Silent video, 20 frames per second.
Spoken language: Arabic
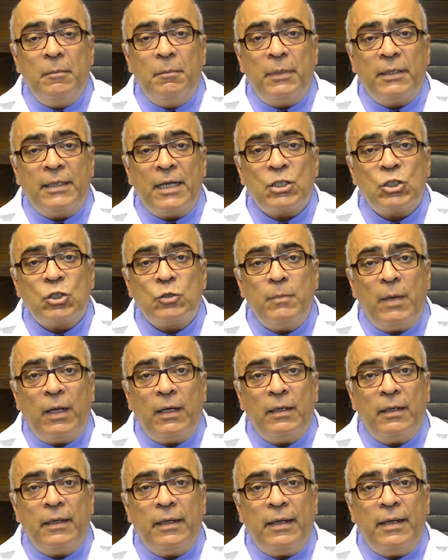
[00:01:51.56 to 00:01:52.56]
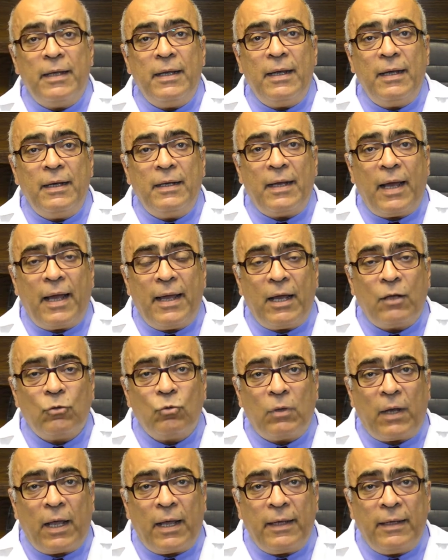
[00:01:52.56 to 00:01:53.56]
بتشمل ايه اللي
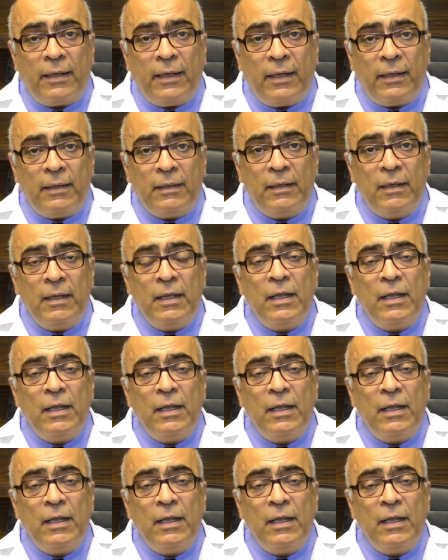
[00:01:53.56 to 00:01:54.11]
هياخده العيان